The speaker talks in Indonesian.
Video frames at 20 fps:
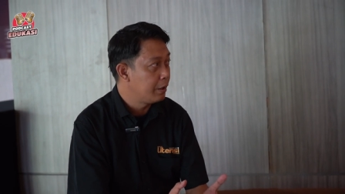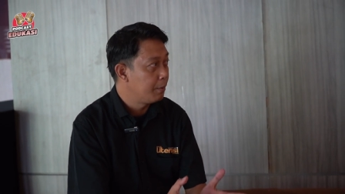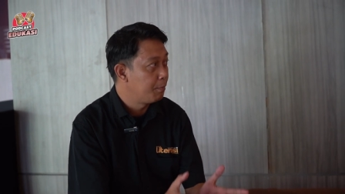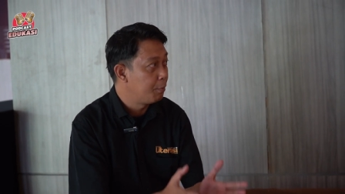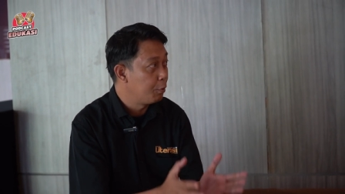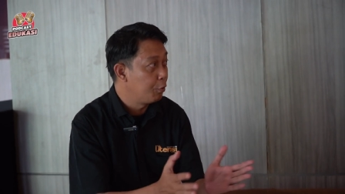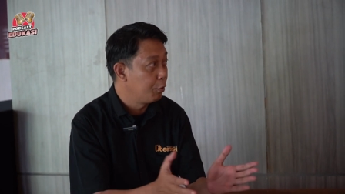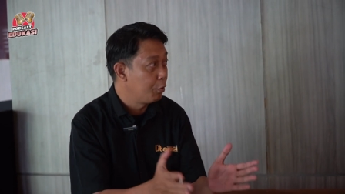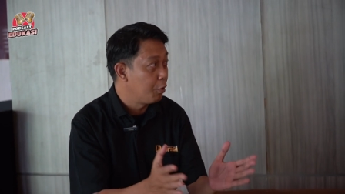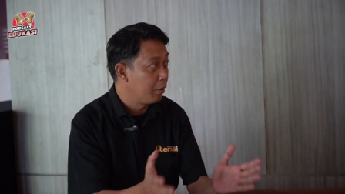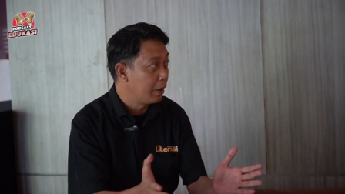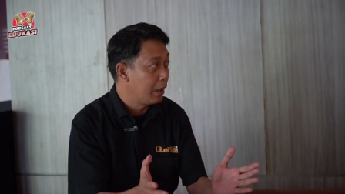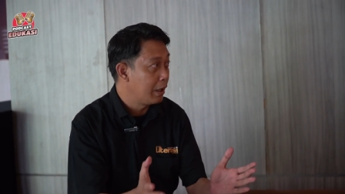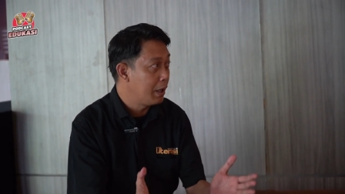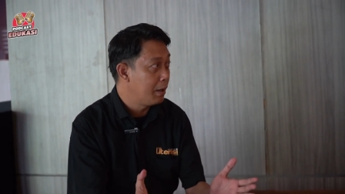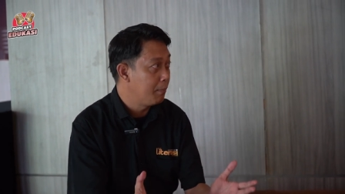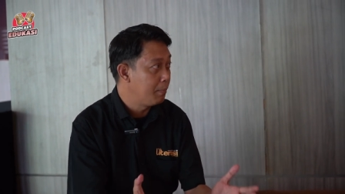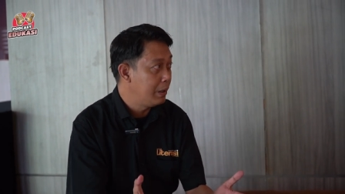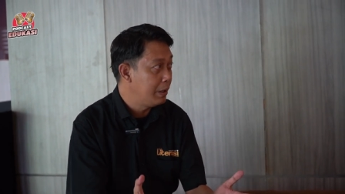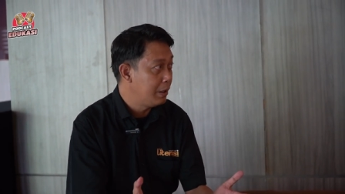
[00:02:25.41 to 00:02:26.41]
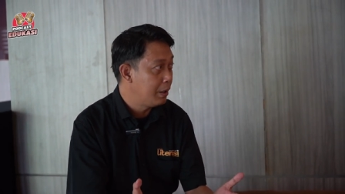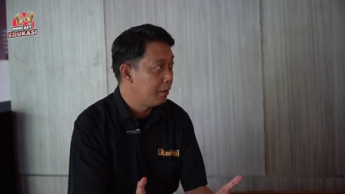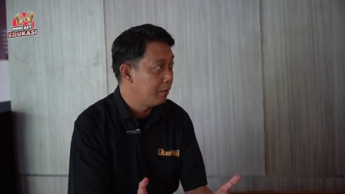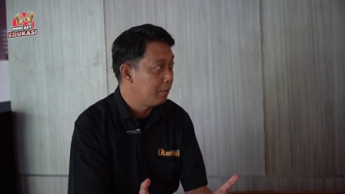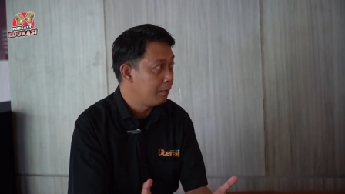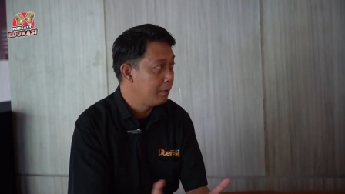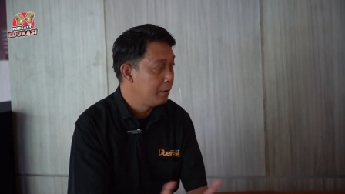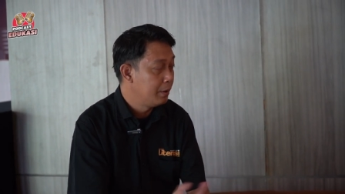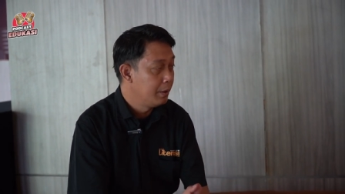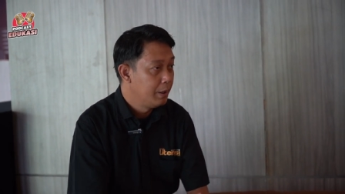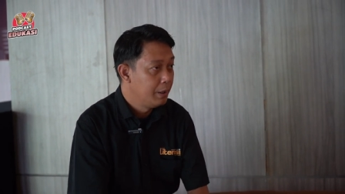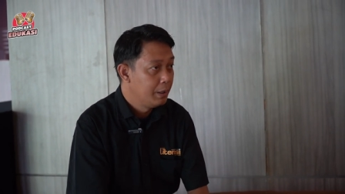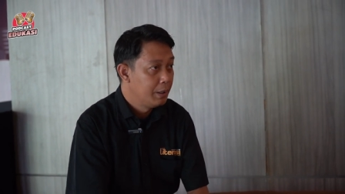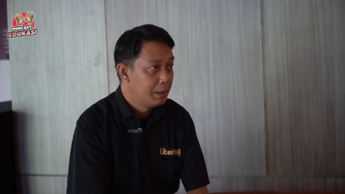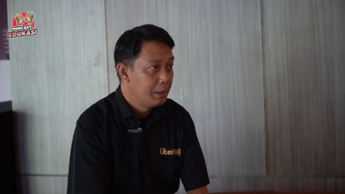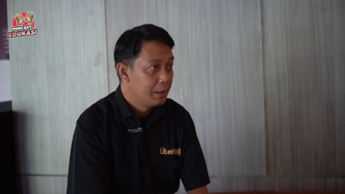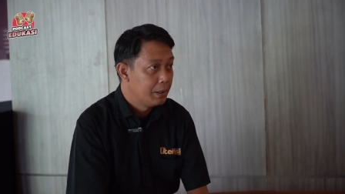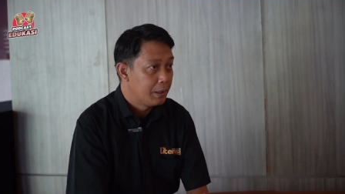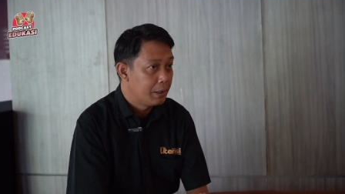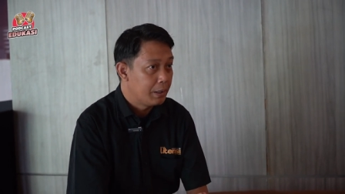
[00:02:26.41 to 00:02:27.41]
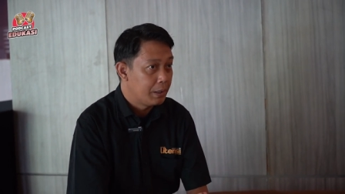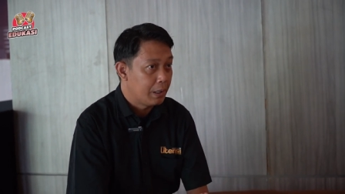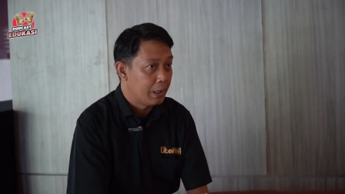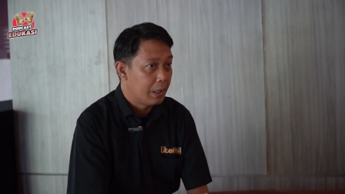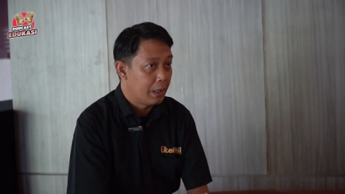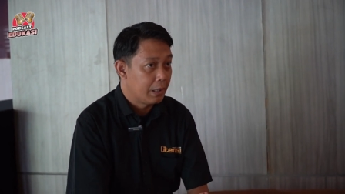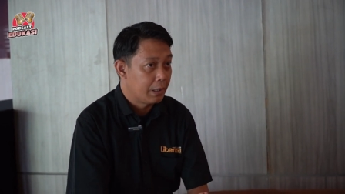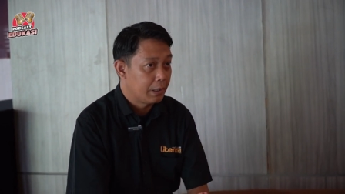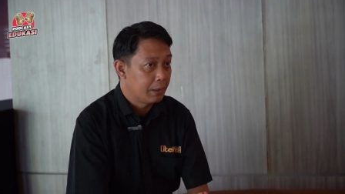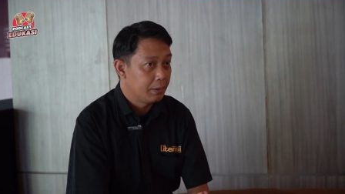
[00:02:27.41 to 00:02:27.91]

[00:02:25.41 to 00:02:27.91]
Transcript: E, buku dongengnya beliau ya, ya. yang